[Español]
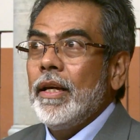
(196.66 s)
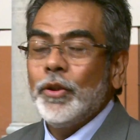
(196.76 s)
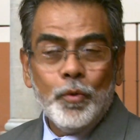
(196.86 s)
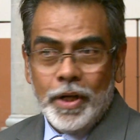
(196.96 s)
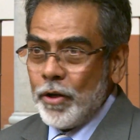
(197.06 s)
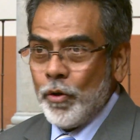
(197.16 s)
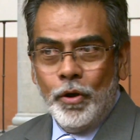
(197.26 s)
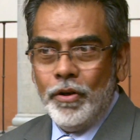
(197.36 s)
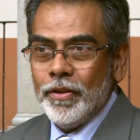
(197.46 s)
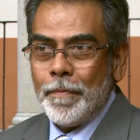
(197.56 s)
Es un gran
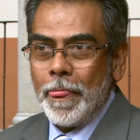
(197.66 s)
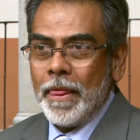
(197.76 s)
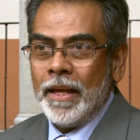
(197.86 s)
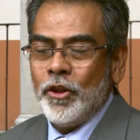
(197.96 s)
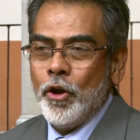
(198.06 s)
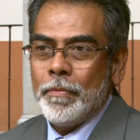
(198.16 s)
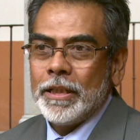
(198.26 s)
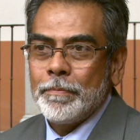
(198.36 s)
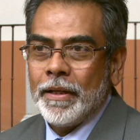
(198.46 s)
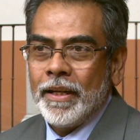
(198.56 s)
honor, no me
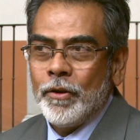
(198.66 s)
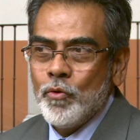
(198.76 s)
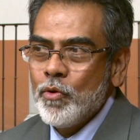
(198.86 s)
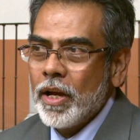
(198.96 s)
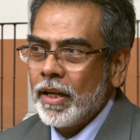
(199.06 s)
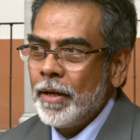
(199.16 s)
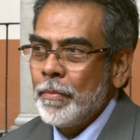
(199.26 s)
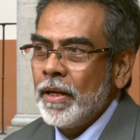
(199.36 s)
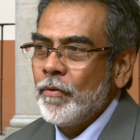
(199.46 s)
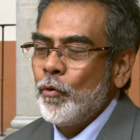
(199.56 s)
esperé nunca que
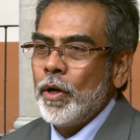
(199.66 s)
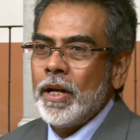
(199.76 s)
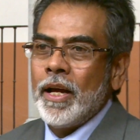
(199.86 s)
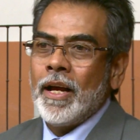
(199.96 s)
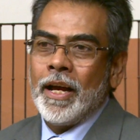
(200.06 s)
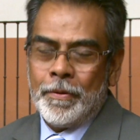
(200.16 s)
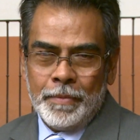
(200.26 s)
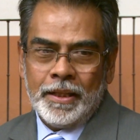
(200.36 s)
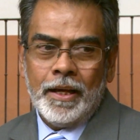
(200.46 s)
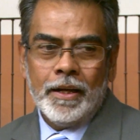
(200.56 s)
me fueran a,
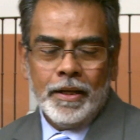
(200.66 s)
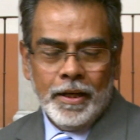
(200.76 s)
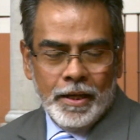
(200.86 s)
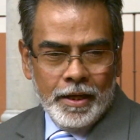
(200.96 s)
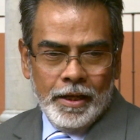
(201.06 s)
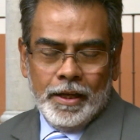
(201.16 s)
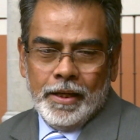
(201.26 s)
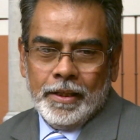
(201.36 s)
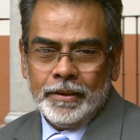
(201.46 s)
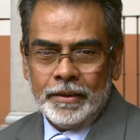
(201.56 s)
invitar,
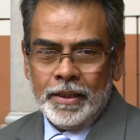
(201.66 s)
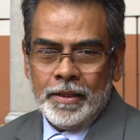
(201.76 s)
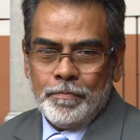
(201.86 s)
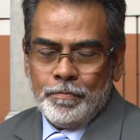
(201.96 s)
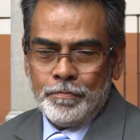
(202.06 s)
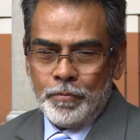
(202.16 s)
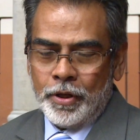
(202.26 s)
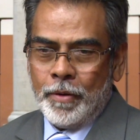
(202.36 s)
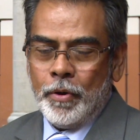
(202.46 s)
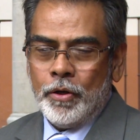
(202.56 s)
este,
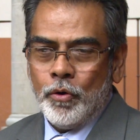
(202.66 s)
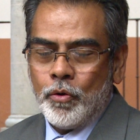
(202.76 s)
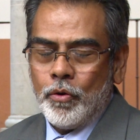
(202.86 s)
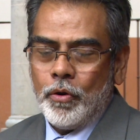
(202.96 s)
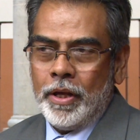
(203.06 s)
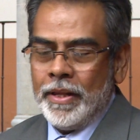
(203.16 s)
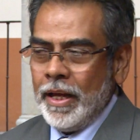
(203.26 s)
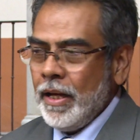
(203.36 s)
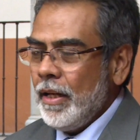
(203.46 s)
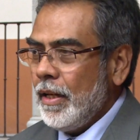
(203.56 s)
porque bueno, en
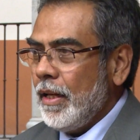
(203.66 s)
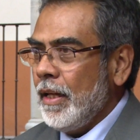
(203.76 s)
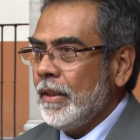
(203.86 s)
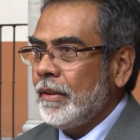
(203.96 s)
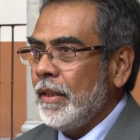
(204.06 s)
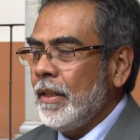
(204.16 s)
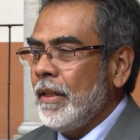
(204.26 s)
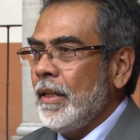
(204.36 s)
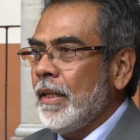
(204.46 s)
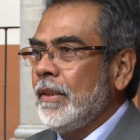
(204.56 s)
él
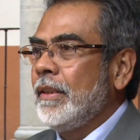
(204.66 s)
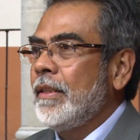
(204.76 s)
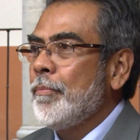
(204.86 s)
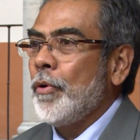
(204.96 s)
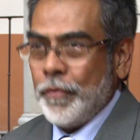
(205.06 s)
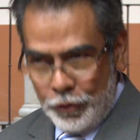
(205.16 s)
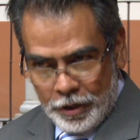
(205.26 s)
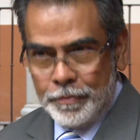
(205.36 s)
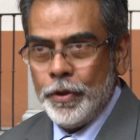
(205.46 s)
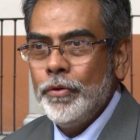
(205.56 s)
este, existen
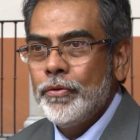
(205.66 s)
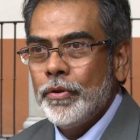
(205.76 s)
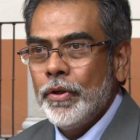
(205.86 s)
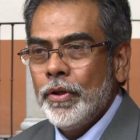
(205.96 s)
profesores míos,